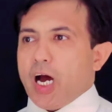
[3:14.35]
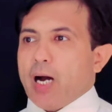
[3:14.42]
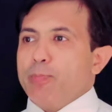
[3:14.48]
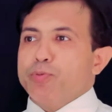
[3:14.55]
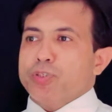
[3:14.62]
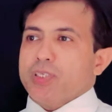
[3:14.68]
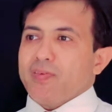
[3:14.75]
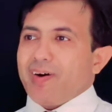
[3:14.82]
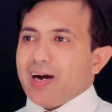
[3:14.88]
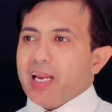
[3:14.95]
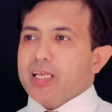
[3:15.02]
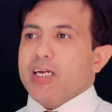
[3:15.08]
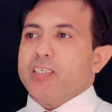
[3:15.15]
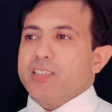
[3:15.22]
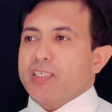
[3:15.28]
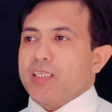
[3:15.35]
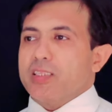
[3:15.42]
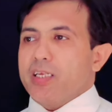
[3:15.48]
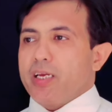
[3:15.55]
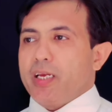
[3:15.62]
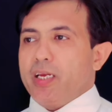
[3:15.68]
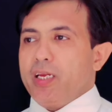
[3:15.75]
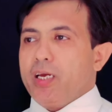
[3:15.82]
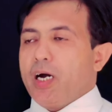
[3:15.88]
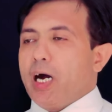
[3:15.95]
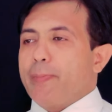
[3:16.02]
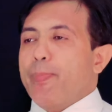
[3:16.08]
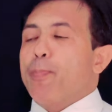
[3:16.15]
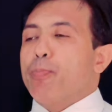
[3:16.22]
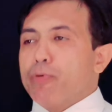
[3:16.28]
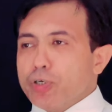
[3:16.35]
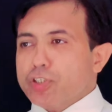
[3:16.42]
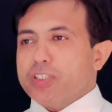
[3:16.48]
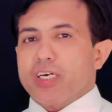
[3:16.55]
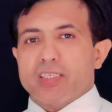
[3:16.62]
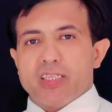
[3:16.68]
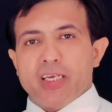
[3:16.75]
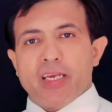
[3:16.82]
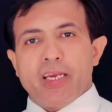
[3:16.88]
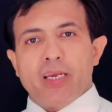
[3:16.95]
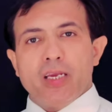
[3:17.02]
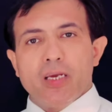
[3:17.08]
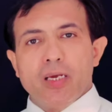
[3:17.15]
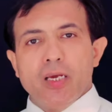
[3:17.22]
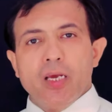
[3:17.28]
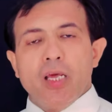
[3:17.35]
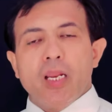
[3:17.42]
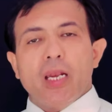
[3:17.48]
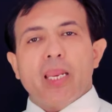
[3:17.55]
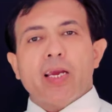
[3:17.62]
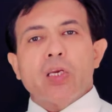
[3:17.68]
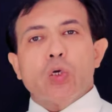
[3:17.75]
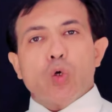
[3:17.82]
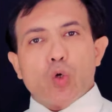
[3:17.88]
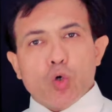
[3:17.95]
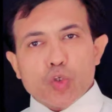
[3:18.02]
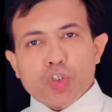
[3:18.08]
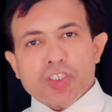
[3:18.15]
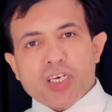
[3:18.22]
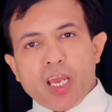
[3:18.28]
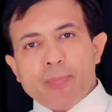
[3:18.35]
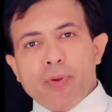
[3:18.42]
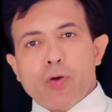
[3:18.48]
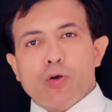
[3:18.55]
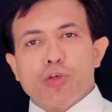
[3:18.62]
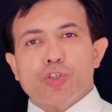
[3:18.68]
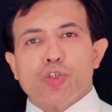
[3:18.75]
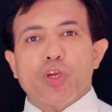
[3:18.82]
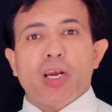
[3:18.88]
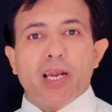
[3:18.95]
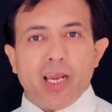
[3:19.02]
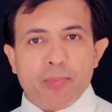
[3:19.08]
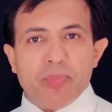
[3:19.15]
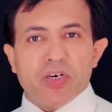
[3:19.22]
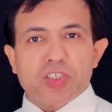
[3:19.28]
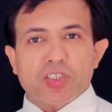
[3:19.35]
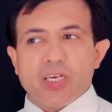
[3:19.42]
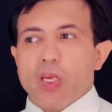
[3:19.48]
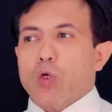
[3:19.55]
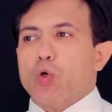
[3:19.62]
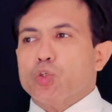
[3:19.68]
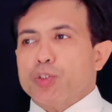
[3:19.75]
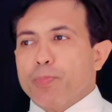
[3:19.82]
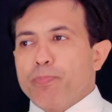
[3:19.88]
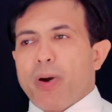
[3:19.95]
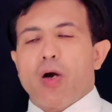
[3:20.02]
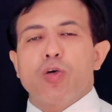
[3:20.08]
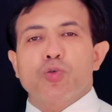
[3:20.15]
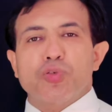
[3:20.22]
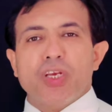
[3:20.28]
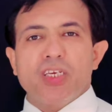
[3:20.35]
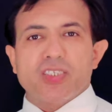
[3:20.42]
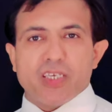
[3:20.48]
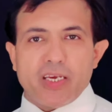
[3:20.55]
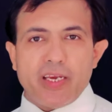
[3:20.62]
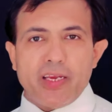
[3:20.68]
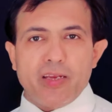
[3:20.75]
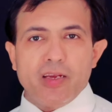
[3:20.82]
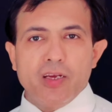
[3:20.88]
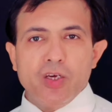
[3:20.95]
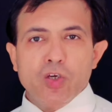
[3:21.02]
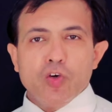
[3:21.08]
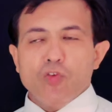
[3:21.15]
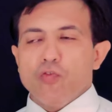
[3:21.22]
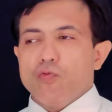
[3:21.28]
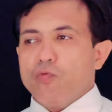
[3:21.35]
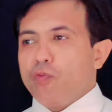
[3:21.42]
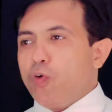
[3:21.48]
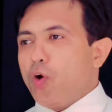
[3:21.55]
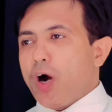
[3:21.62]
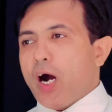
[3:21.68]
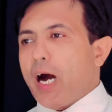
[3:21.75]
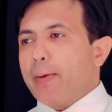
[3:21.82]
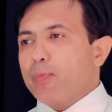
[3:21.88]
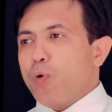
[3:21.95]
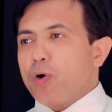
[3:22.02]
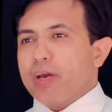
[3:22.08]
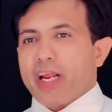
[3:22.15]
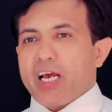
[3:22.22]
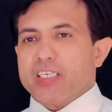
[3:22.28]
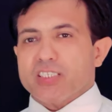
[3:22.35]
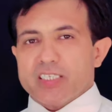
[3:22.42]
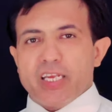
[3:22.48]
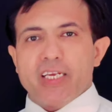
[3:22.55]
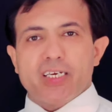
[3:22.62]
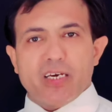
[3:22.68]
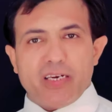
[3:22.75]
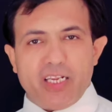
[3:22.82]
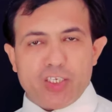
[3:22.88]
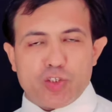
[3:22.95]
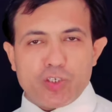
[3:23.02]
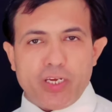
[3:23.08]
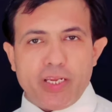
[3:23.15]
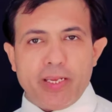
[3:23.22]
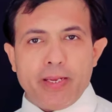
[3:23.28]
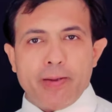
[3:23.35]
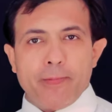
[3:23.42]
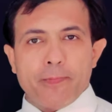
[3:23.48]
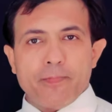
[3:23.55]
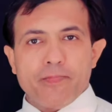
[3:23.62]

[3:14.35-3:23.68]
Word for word: आप सवाल कर सकते हैं आप पूछ सकते हैं लेकिन उसके भी कुछ लिमिट्स हैं कुछ बाउंड्रीज हैं वो आपको क्रॉस नहीं करने चाहिए